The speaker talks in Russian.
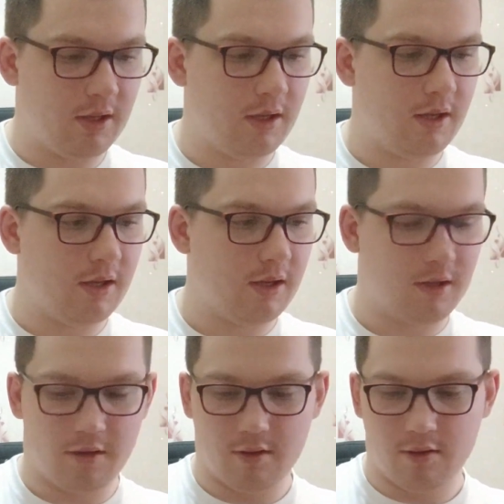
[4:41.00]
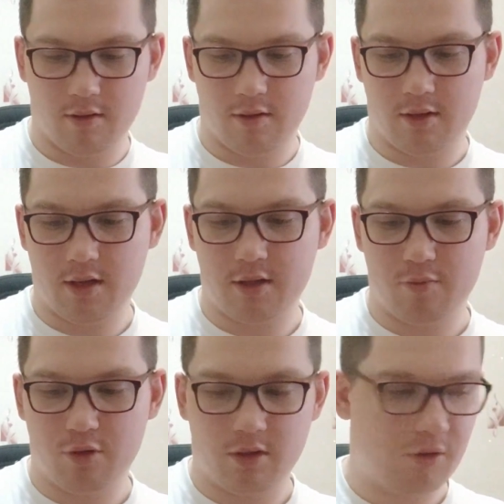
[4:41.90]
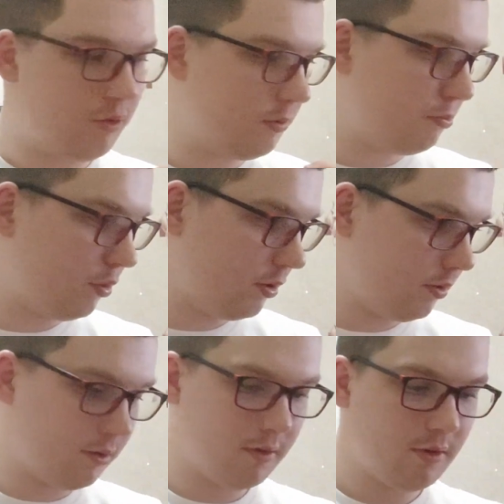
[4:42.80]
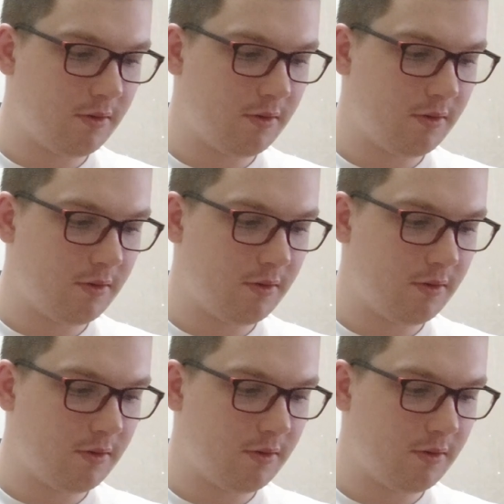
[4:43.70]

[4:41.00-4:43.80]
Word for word: И э, также можно все использовать.